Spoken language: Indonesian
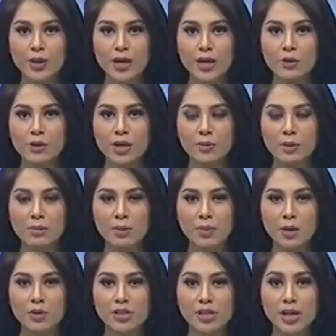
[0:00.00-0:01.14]
Sebelum pihak Kodam
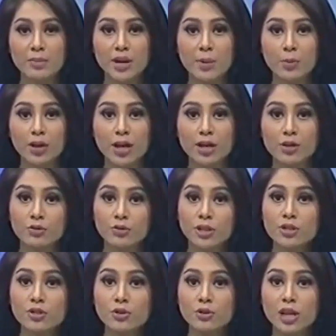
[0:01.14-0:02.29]
5 Brawijaya melaporkan
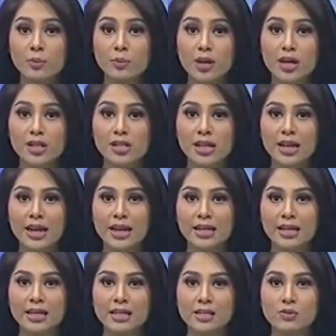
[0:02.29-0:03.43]
Sutrisno dan
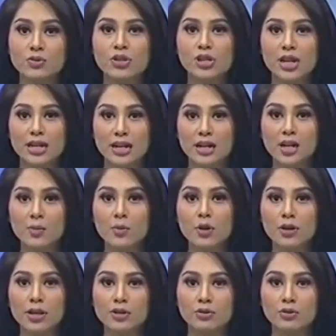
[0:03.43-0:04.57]
pengacara Egi Sujana
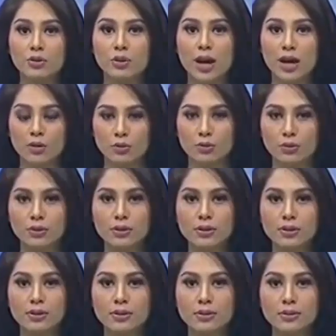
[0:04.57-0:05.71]
ke Polres Tulung Agung.
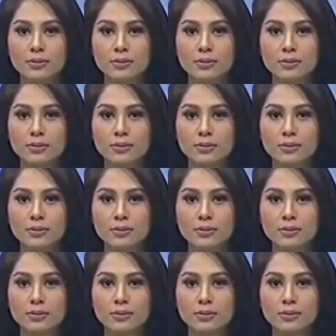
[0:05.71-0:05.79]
